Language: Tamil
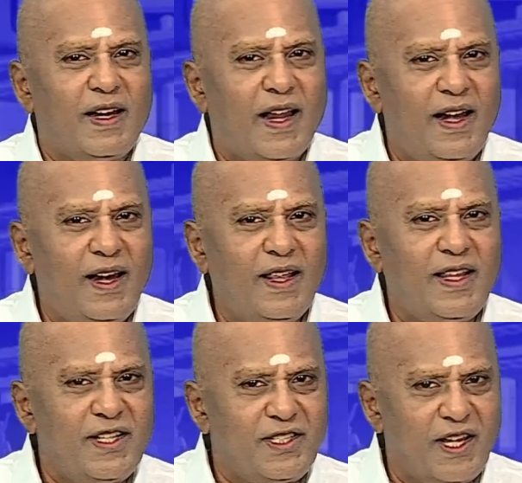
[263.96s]

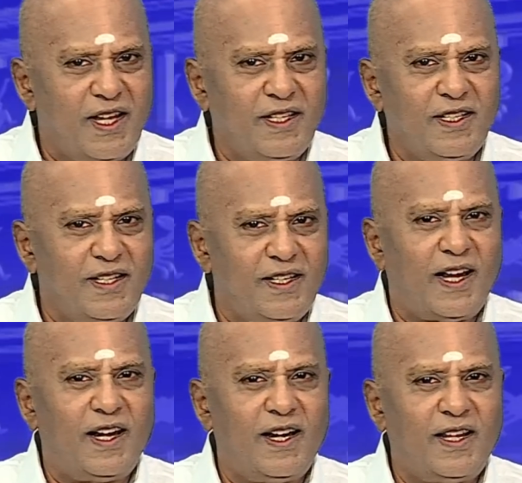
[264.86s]
நல்லதை செய்து
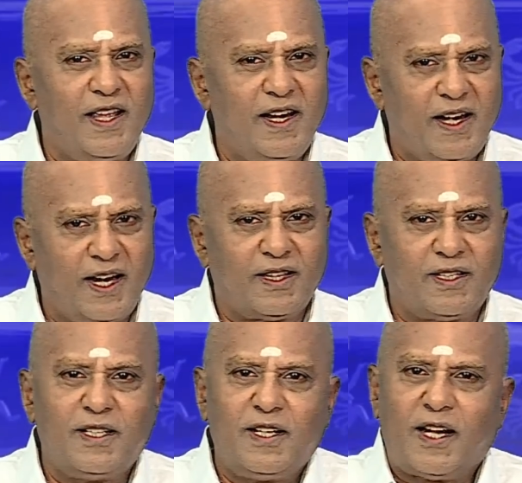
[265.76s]
நல்லதை
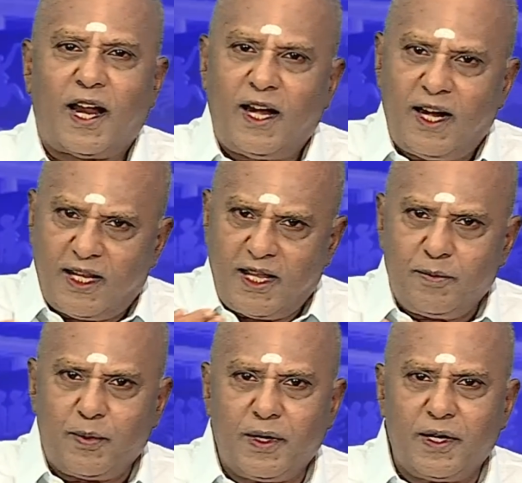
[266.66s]
நினைத்து நல்லதை
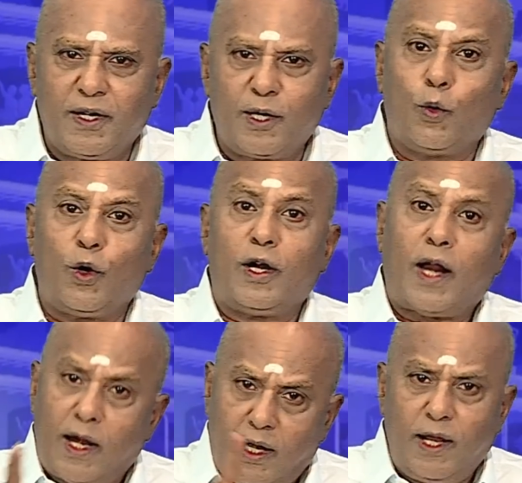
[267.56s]
பெறுகின்ற ஒரு
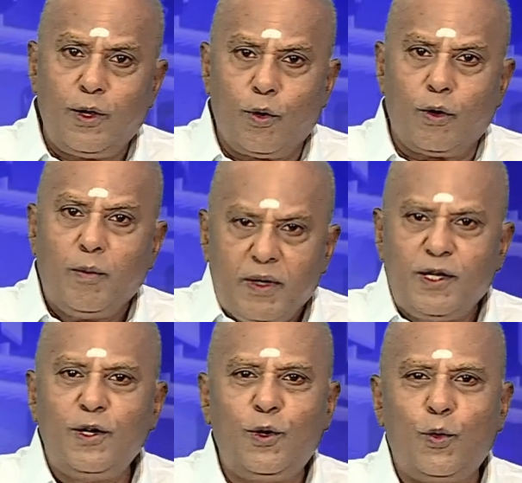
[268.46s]
நல்ல யோகம்
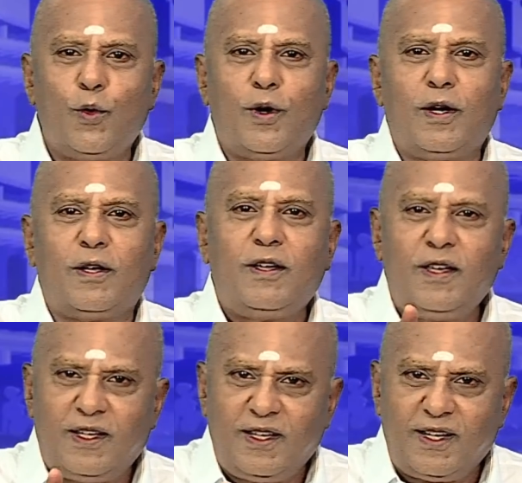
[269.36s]
இன்று உங்களுக்கு
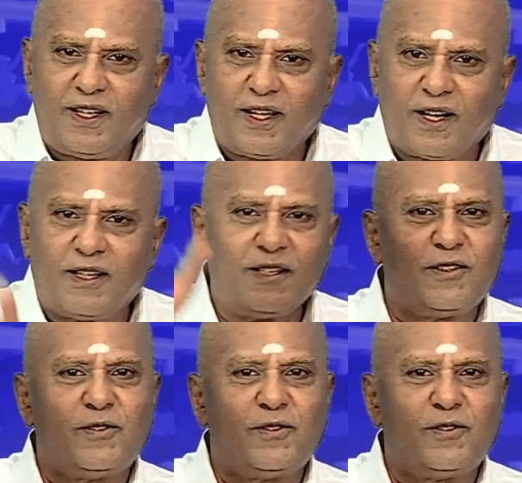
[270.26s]
இருக்கிறது